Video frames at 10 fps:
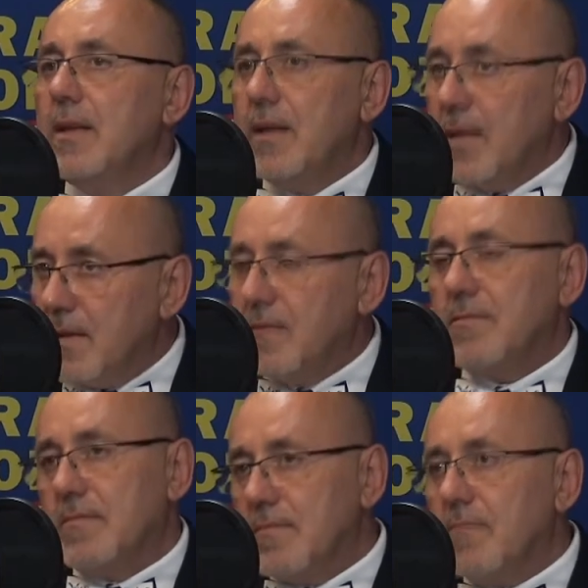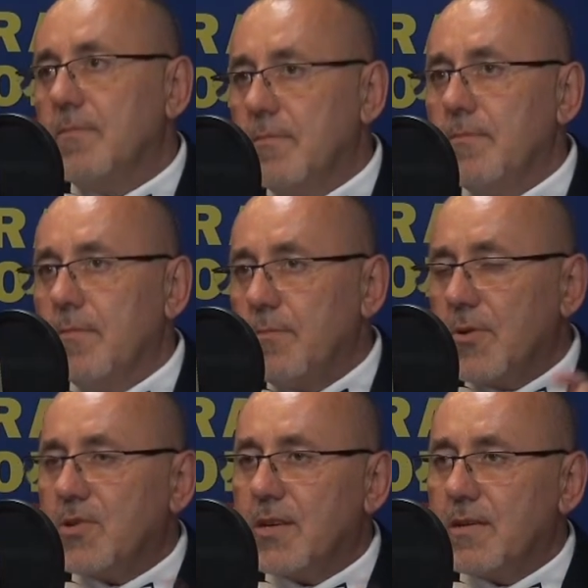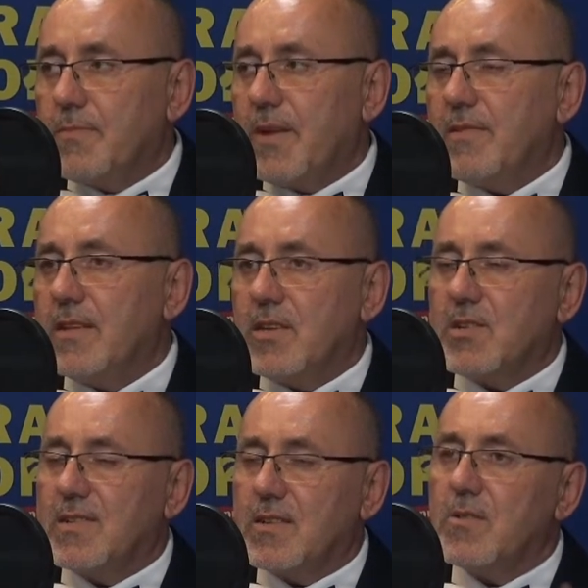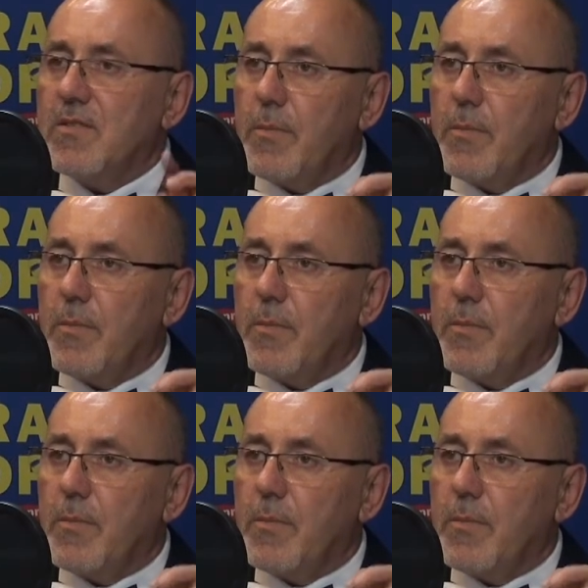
Y, proszę sprawdzać nasze strony.